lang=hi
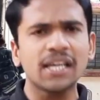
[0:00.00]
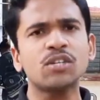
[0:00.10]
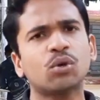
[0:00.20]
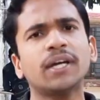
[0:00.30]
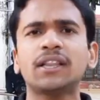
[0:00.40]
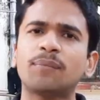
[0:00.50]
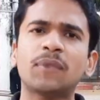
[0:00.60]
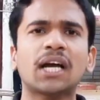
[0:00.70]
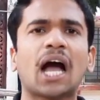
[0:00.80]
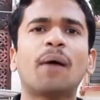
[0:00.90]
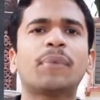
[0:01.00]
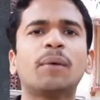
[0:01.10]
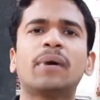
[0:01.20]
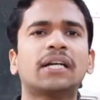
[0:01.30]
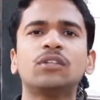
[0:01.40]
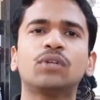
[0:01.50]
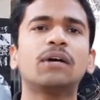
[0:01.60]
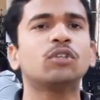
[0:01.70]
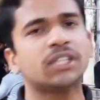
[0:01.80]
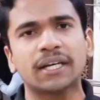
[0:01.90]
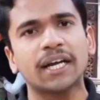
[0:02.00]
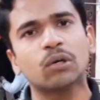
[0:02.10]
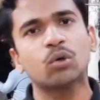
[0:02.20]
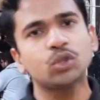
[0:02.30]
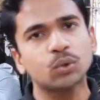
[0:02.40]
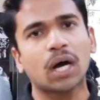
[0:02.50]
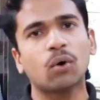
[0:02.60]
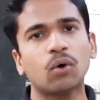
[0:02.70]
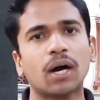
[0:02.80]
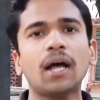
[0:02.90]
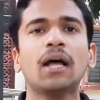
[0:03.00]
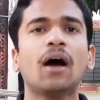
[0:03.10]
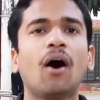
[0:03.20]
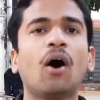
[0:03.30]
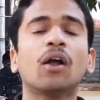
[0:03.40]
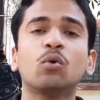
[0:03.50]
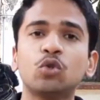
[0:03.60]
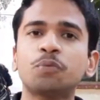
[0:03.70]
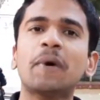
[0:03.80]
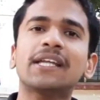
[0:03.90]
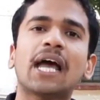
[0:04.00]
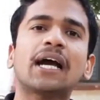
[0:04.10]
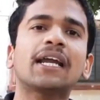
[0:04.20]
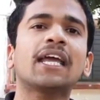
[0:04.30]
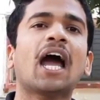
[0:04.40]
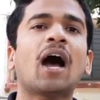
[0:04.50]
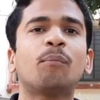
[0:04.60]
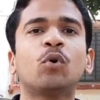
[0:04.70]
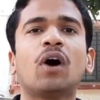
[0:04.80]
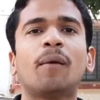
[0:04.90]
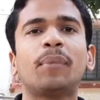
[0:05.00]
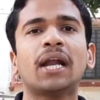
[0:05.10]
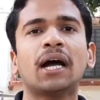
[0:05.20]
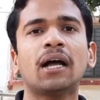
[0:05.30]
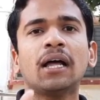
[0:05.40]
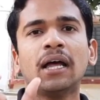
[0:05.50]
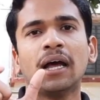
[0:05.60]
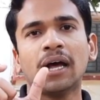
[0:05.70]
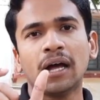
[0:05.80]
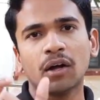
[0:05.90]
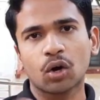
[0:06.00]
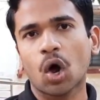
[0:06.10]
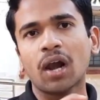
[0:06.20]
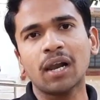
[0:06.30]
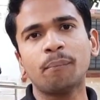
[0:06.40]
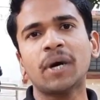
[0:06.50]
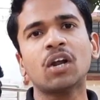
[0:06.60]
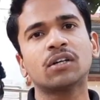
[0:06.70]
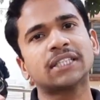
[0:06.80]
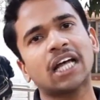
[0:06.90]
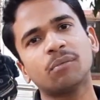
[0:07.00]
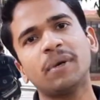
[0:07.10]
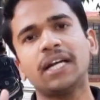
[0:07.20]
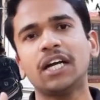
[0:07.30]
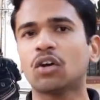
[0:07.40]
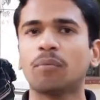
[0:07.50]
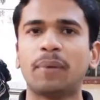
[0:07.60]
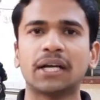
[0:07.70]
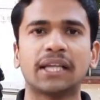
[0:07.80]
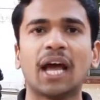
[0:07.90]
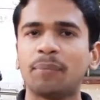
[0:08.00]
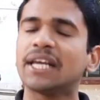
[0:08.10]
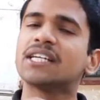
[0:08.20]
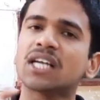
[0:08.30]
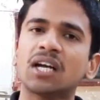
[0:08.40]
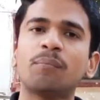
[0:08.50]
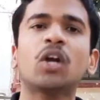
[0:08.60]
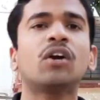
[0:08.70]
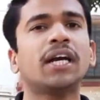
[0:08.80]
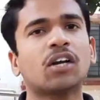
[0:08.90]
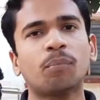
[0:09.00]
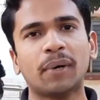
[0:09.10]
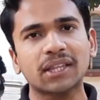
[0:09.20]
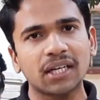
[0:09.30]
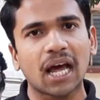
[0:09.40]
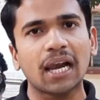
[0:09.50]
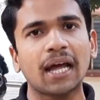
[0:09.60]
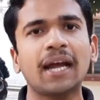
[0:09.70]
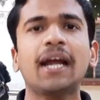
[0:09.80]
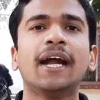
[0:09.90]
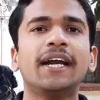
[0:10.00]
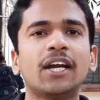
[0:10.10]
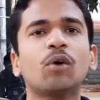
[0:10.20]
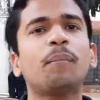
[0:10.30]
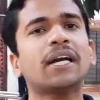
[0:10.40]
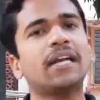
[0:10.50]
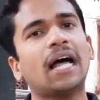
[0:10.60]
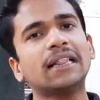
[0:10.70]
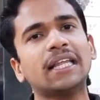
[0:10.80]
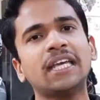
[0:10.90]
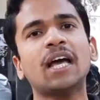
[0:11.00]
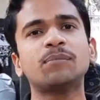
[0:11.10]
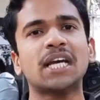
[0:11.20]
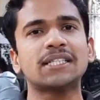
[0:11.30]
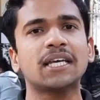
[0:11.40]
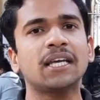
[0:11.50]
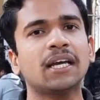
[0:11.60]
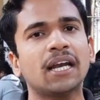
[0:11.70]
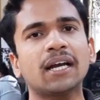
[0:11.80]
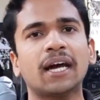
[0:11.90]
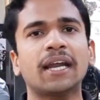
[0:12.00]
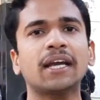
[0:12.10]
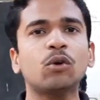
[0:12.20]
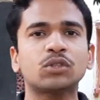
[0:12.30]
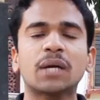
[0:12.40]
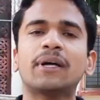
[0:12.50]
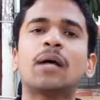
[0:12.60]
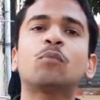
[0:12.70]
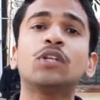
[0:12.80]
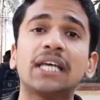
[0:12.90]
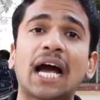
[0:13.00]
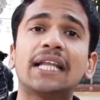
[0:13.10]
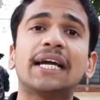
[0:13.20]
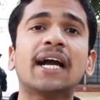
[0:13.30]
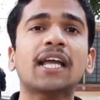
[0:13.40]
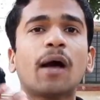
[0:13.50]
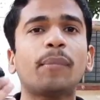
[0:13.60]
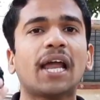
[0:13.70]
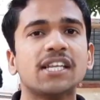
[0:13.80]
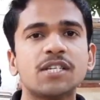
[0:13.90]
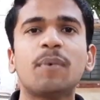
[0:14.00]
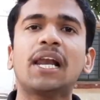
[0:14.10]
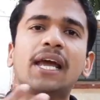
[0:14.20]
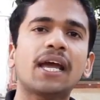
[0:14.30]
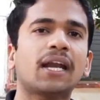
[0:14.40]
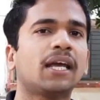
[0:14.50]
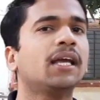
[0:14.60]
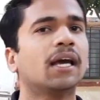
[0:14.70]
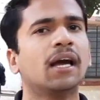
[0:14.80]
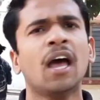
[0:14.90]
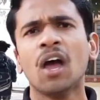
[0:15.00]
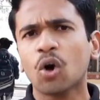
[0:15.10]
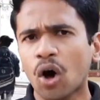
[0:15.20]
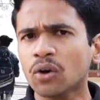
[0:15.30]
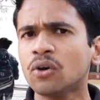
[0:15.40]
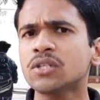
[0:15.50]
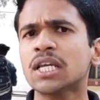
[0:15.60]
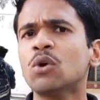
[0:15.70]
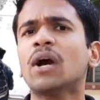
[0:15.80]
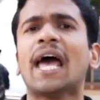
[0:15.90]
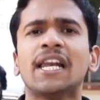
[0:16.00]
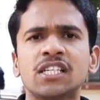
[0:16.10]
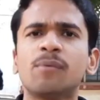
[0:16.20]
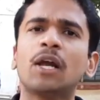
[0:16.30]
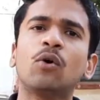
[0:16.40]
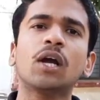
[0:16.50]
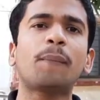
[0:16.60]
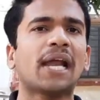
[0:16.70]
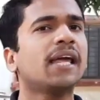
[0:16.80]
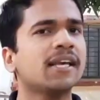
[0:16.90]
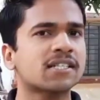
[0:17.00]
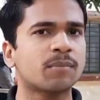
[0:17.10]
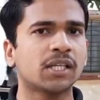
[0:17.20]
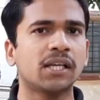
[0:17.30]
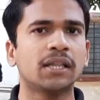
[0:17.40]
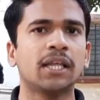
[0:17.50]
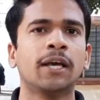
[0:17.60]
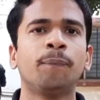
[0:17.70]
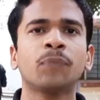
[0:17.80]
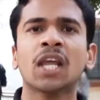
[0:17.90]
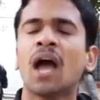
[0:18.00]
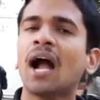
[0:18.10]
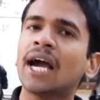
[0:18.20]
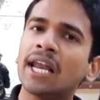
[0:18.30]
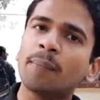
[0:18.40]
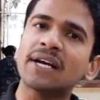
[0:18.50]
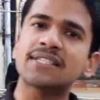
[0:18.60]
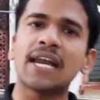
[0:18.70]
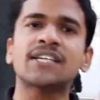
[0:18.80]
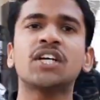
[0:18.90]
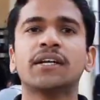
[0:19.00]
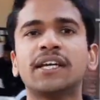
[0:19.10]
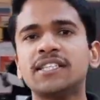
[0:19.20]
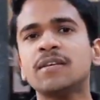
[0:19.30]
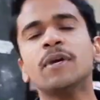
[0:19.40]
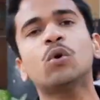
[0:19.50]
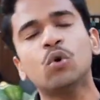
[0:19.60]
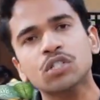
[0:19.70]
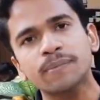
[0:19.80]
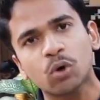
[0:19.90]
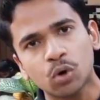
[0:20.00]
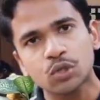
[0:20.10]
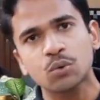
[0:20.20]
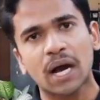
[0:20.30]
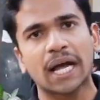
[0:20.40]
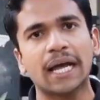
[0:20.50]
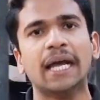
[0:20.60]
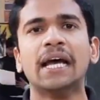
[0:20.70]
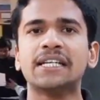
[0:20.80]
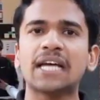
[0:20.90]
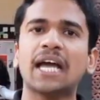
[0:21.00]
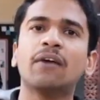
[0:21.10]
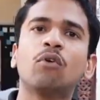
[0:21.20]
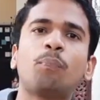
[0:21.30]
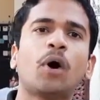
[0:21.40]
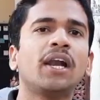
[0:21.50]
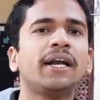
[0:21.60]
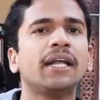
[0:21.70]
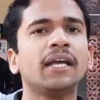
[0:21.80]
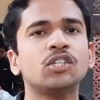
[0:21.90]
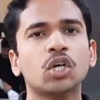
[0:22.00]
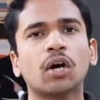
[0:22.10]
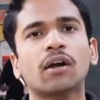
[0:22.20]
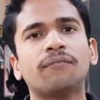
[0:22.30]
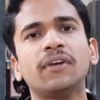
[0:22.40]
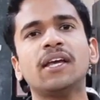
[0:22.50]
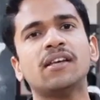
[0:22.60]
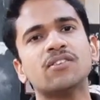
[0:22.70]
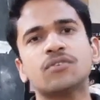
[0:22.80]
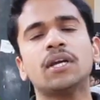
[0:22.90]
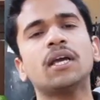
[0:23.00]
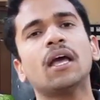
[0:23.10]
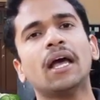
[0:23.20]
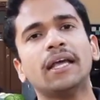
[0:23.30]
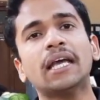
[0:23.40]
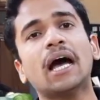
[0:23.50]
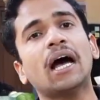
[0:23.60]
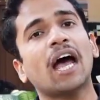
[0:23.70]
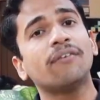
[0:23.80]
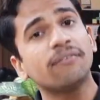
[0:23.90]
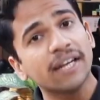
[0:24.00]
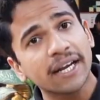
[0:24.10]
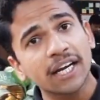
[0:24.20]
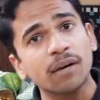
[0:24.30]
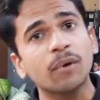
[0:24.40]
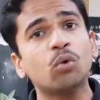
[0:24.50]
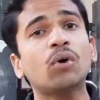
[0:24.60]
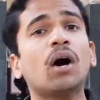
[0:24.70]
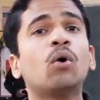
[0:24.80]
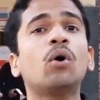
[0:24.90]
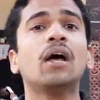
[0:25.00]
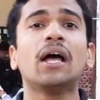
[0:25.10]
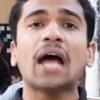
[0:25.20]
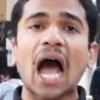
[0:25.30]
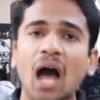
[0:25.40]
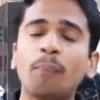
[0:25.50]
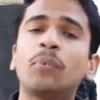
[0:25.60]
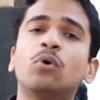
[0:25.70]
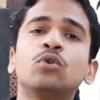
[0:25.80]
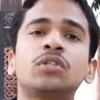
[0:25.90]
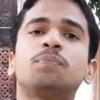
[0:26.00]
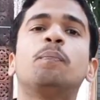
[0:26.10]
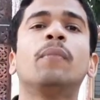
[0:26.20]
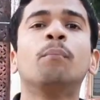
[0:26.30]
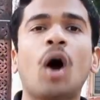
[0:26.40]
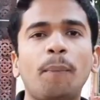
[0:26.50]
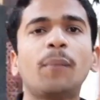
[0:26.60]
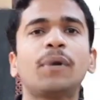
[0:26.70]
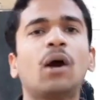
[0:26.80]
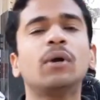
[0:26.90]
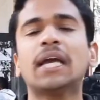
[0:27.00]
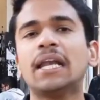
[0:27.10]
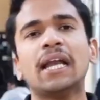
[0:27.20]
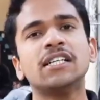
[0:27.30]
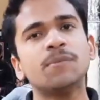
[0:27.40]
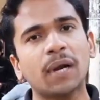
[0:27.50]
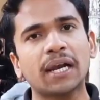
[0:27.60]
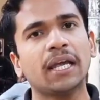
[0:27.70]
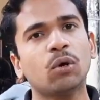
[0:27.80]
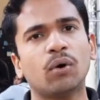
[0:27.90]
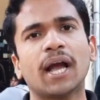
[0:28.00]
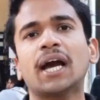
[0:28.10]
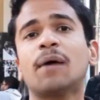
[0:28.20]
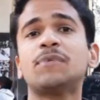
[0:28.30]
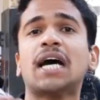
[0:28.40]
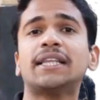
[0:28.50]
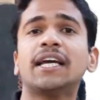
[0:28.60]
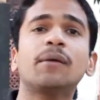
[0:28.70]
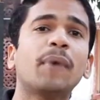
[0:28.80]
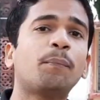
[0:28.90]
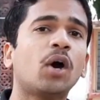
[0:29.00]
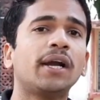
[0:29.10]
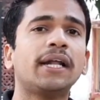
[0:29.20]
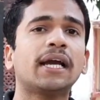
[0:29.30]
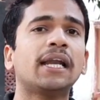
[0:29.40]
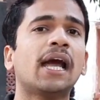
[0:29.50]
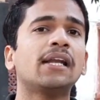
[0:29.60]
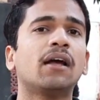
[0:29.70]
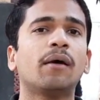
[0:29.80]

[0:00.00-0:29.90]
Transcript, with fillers: रिलीज होगी तब तक आपके बटन जो है वो जनरेट हो चुका होगा और उस पर जा के आपको अपना रोल नंबर और साथ में डेट ऑफ बर्थ एप्लीकेशन नंबर और डेट ऑफ बर्थ डालना है डेट ऑफ बर्थ डालते ही आप जैसे ही क्लिक करेंगे उसके बाद आपको दिखा देगा कि आप एलिजिबल हैं या नहीं हैं कौन कौन से लोग एलिजिबल होंगे पहले ये समझ लेते हैं अगर आपका सिलेक्शन किसी भी कोर्स में हो चुका है चाहे वो पॉलिटी ज्योग्राफी हिस्ट्री या एफिलिएटेड में हुआ हो आप उस मॉपअप राउंड के लिए एलिजिबल नहीं होंगे अगर आप चाहते हैं कि मैं पॉलिटी के लिए